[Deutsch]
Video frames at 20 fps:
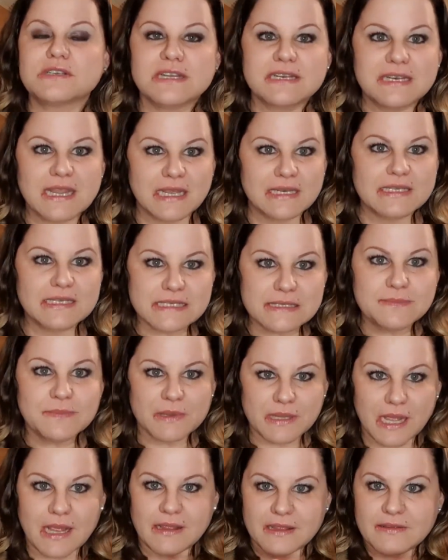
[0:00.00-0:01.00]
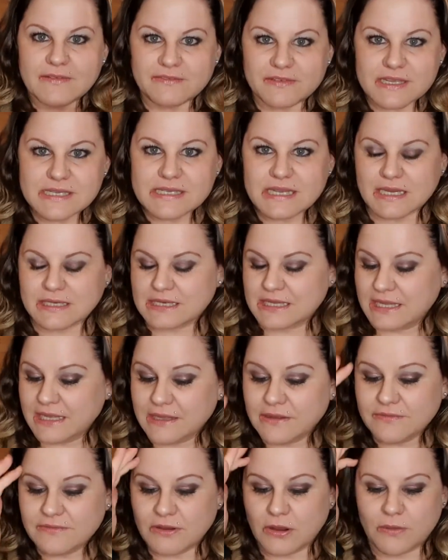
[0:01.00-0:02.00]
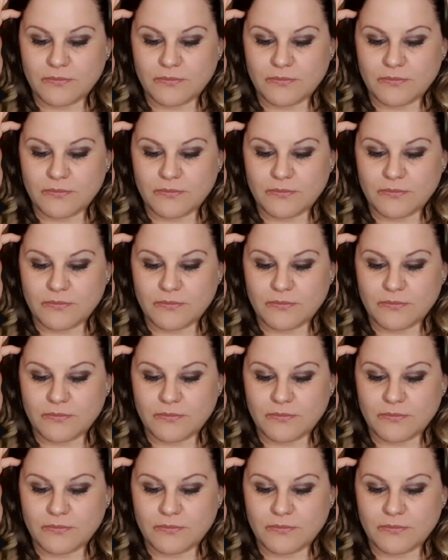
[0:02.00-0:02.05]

nach diesem wie gesagt, Ingwer,